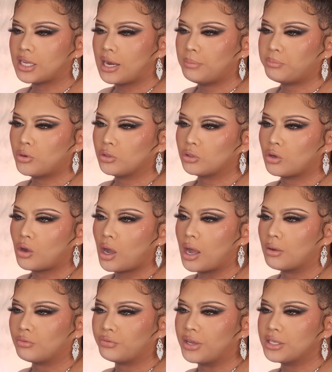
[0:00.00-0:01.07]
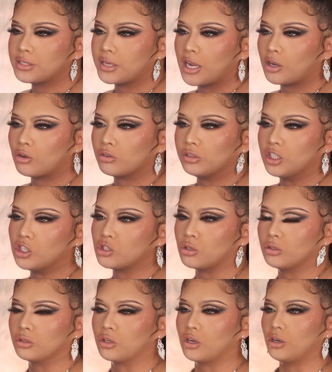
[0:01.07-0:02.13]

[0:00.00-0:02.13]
cellphone ko ang face recognition